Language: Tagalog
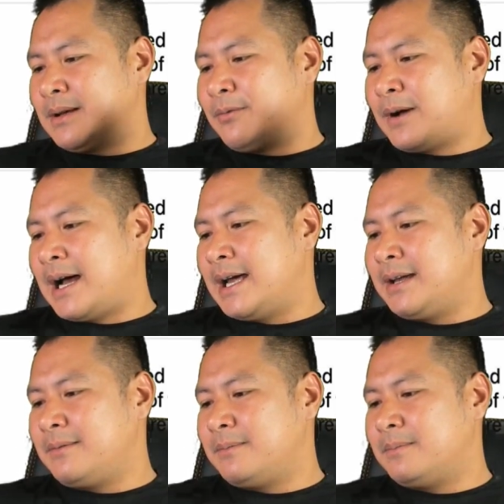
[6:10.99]

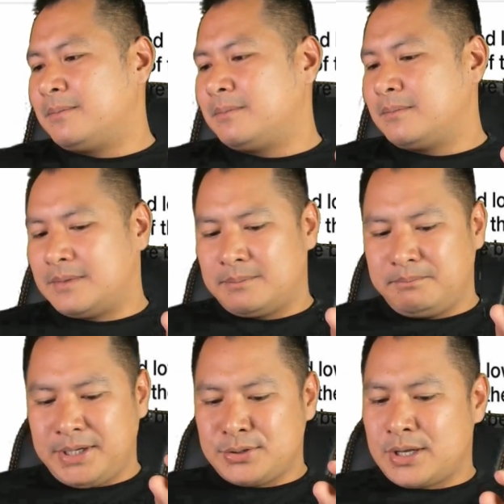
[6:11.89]
5.
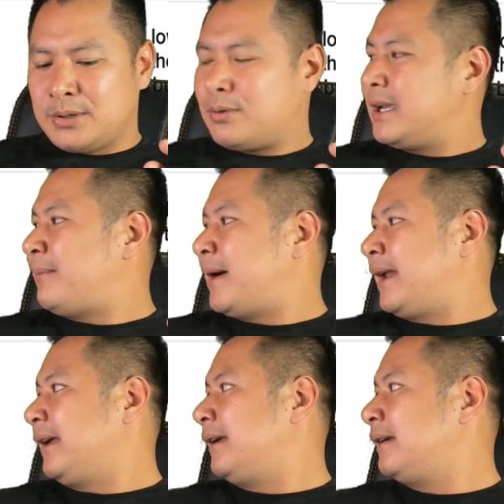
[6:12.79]
Picturean ko kaya pare.